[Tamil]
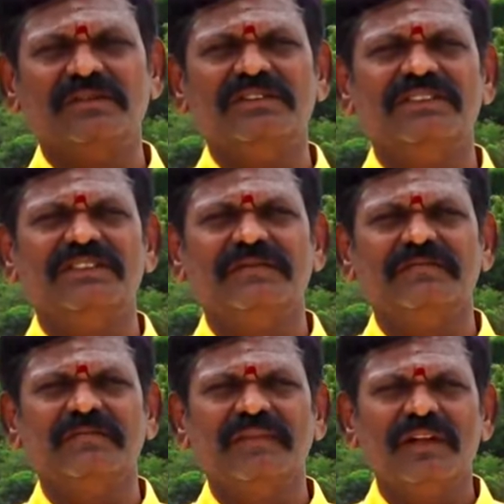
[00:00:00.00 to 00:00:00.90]
வந்துச்சு
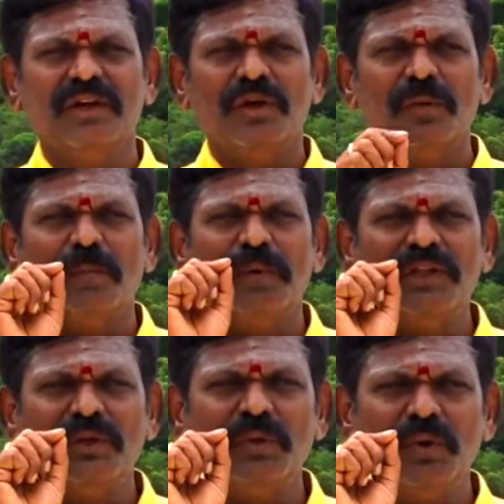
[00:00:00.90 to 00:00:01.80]

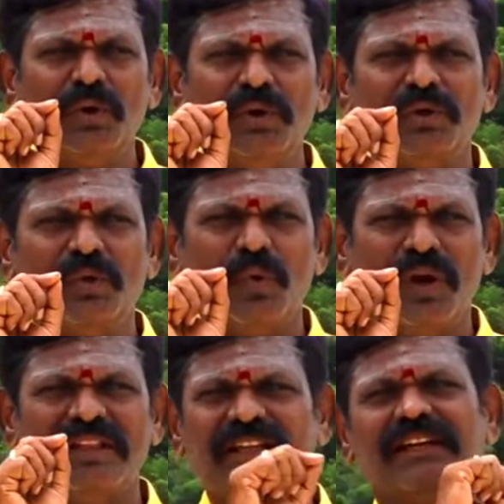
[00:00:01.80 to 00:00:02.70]
பதினோரு
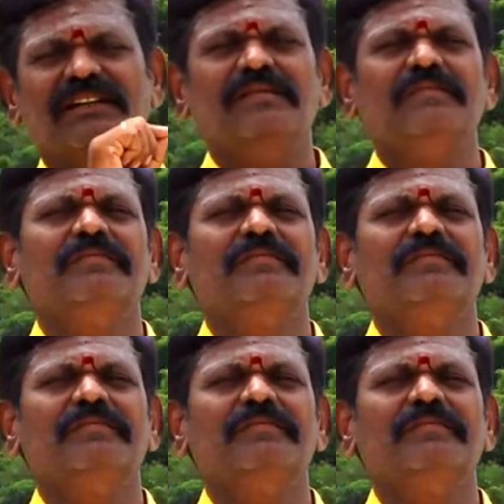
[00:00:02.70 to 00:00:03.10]
குழந்தைகள்